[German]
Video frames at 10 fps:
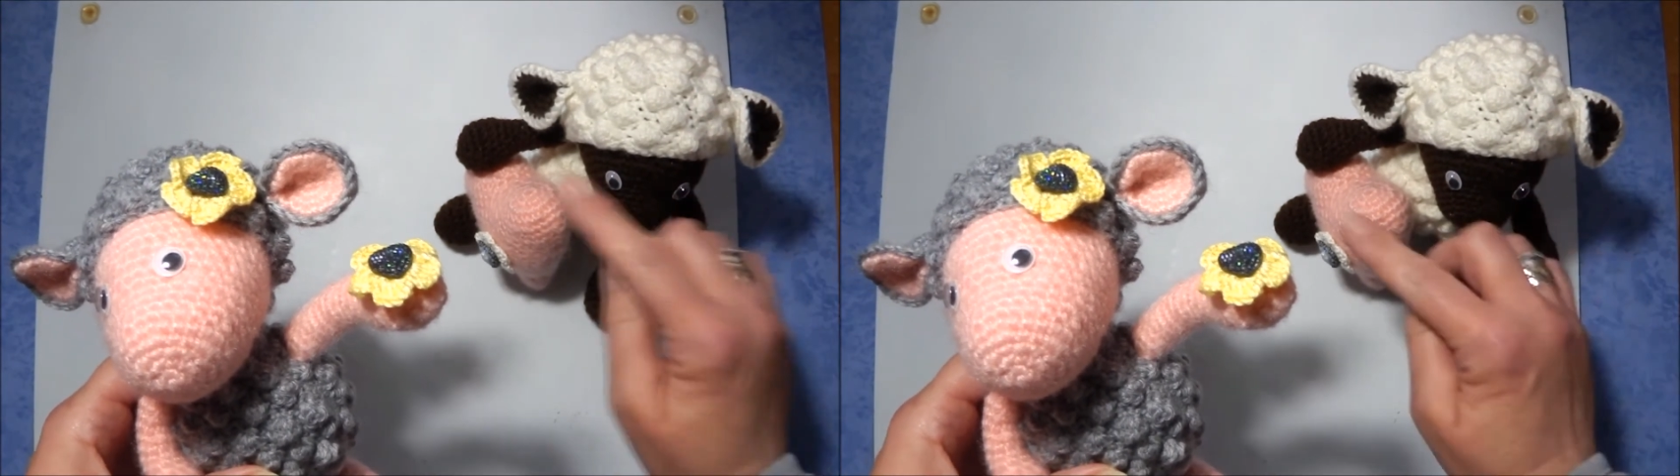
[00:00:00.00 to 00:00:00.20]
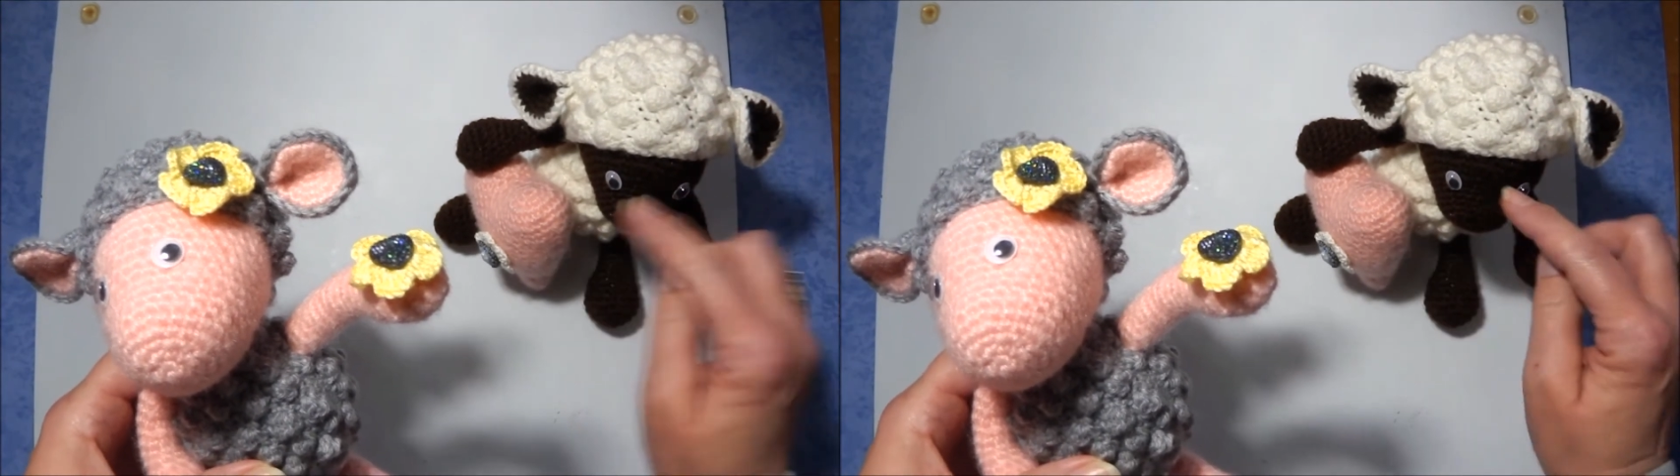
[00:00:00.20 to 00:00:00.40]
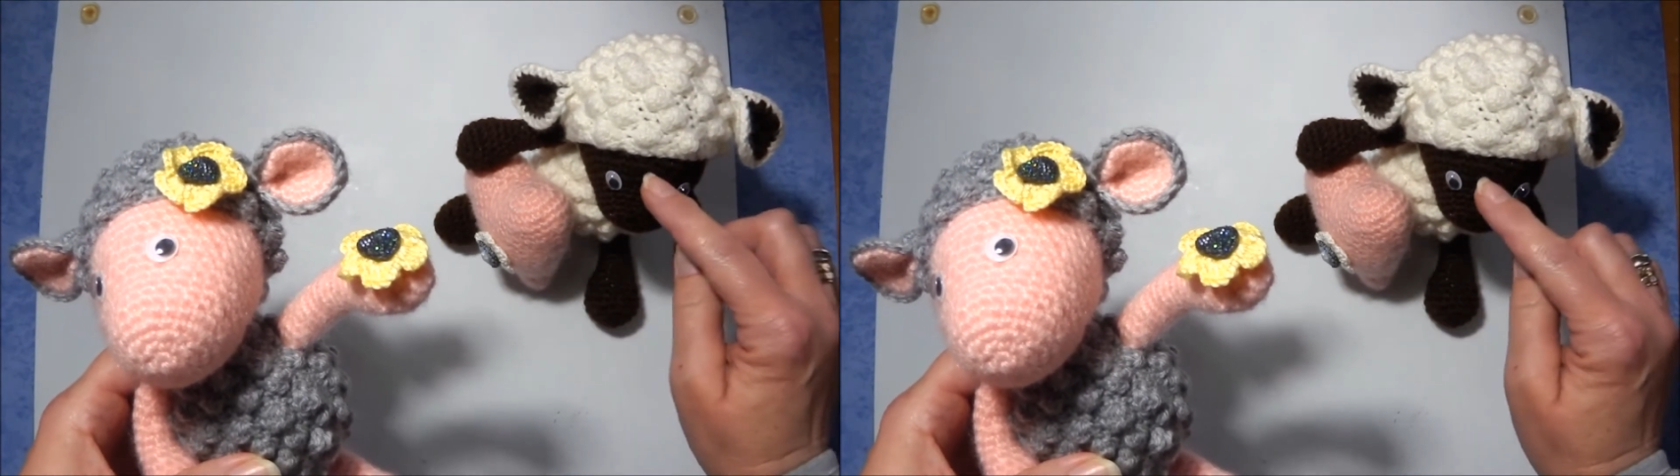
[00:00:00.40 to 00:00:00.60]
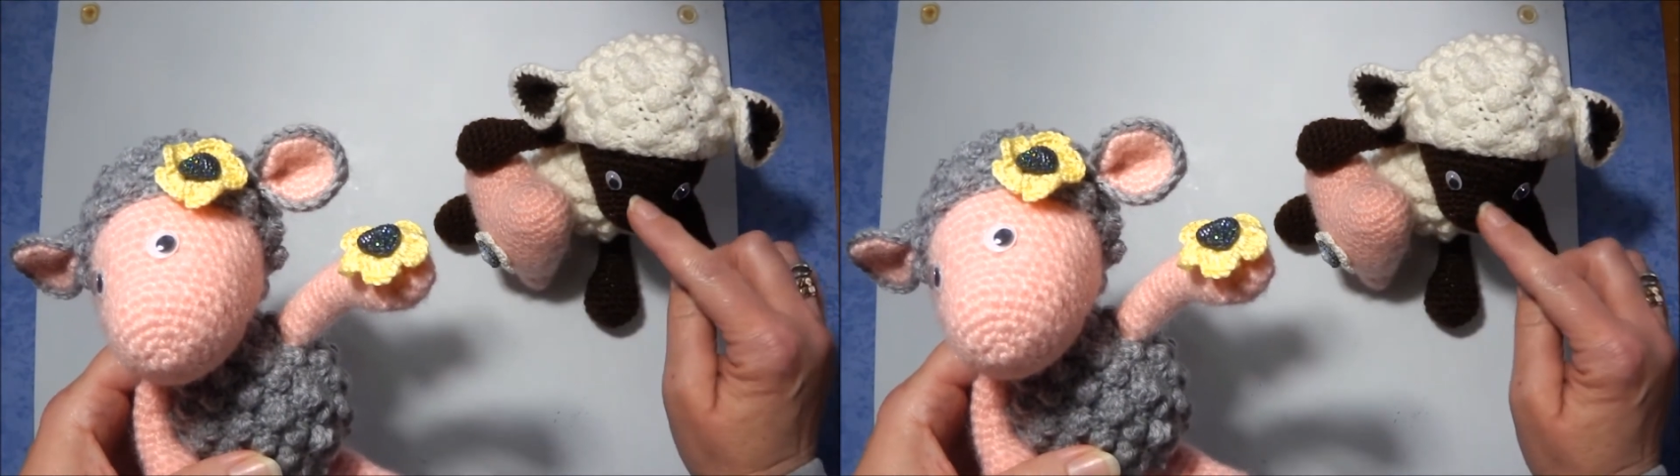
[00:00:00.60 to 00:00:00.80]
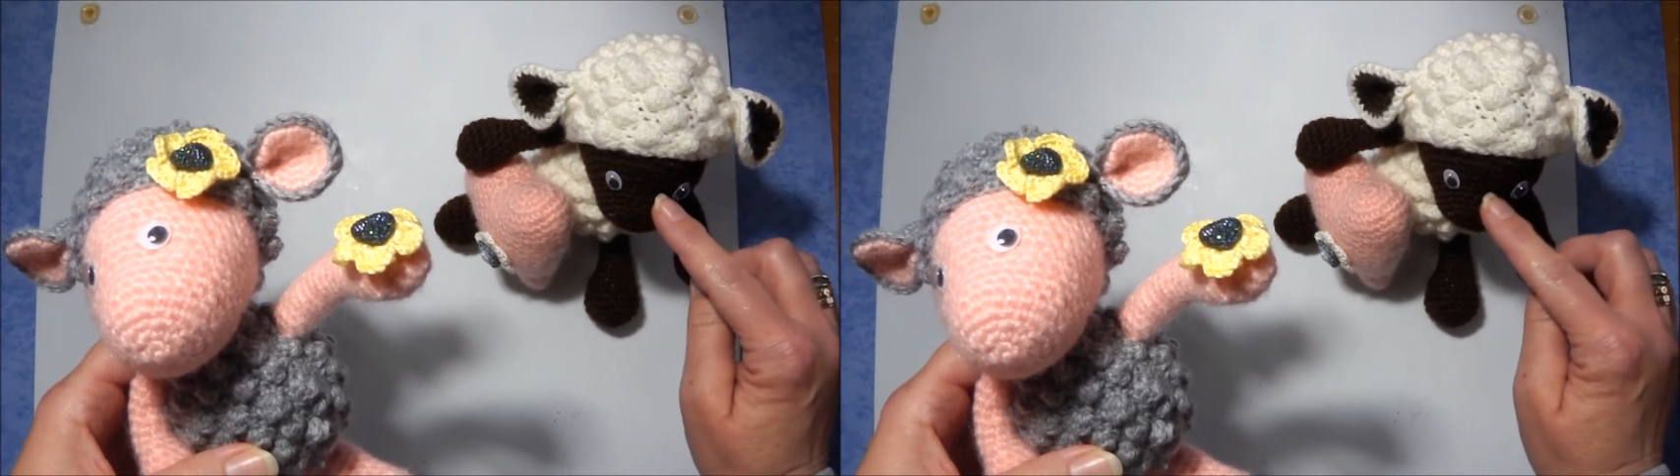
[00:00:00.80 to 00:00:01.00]
und die
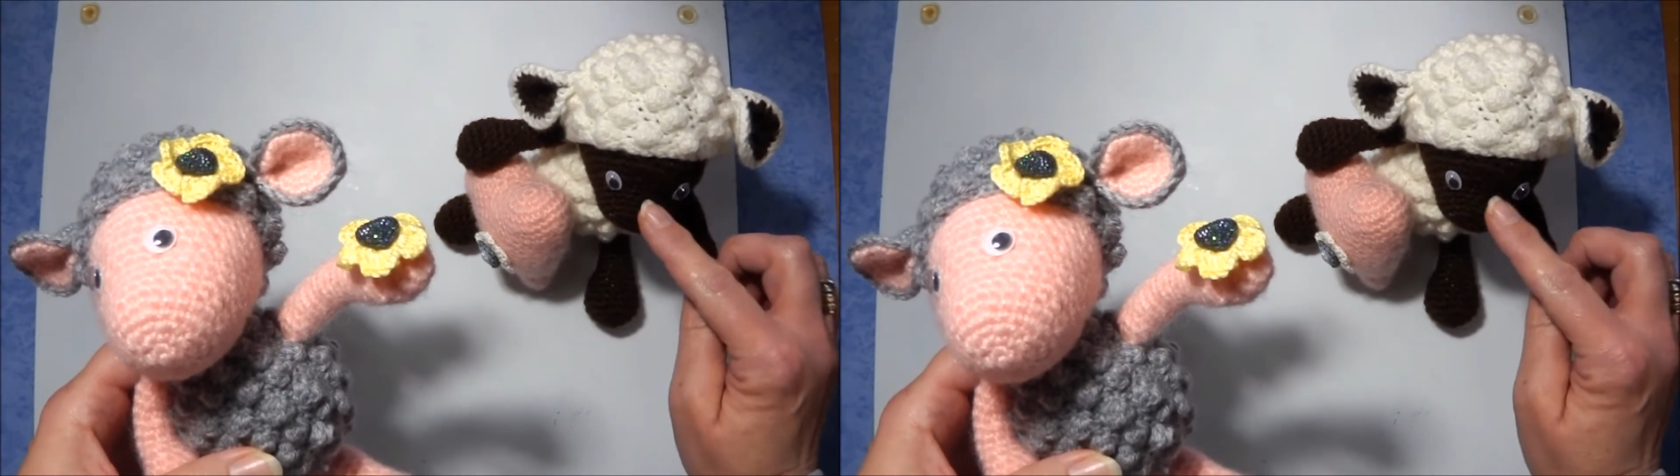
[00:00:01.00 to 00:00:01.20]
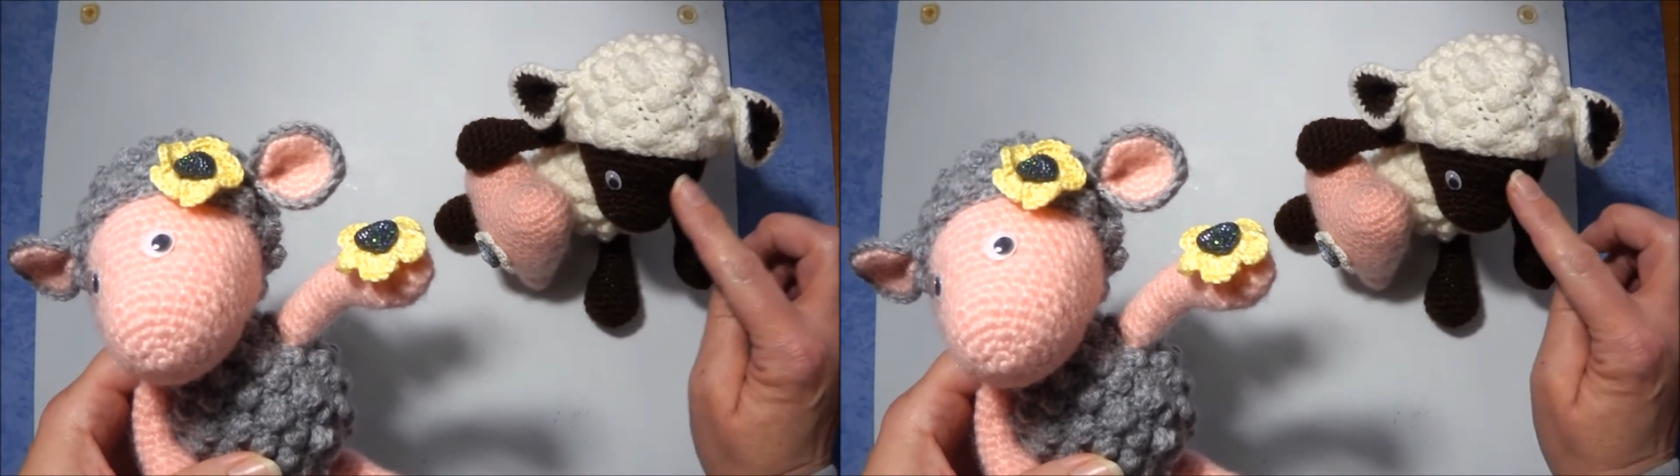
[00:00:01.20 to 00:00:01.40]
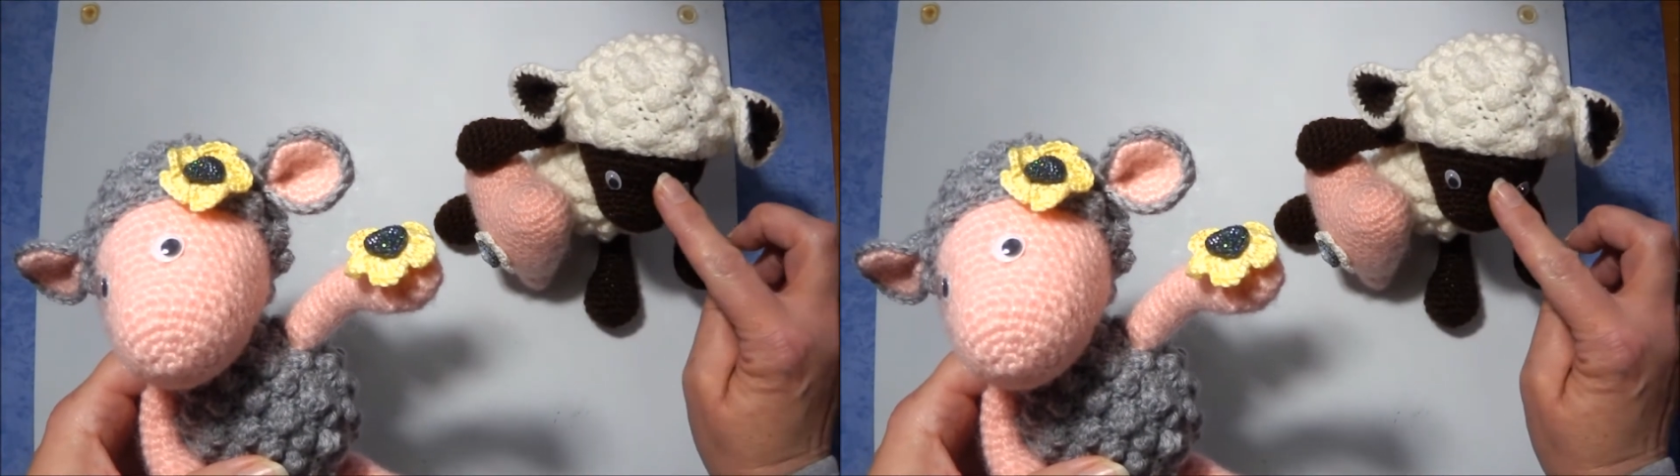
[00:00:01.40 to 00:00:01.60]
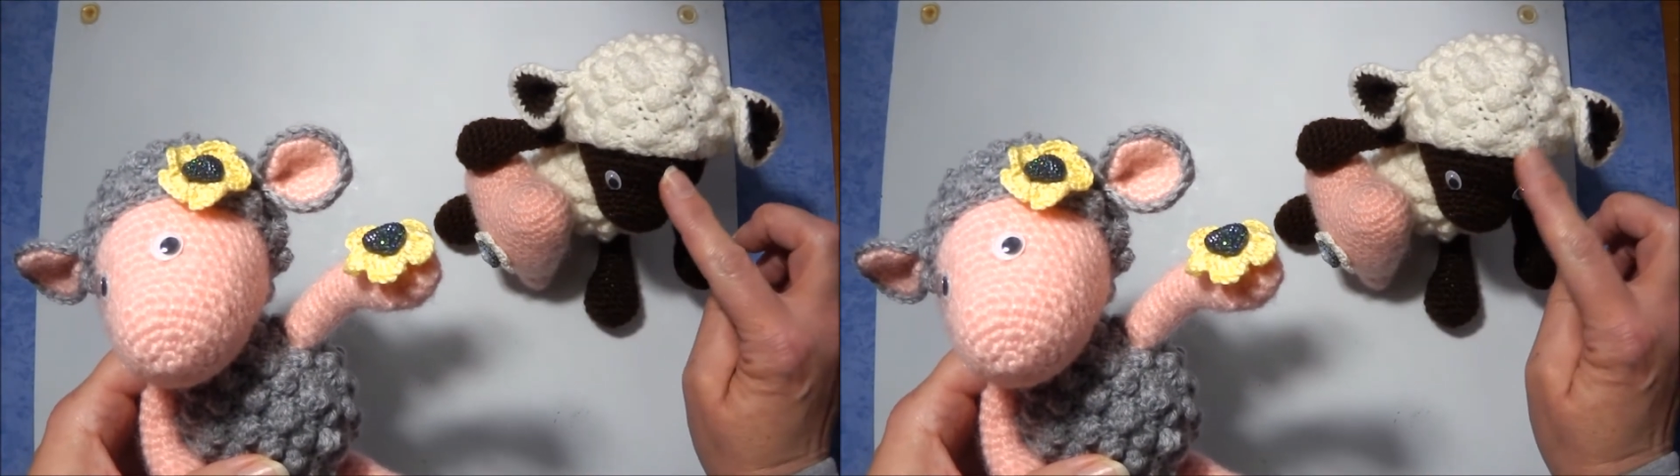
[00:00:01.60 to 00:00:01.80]
Arme und Beine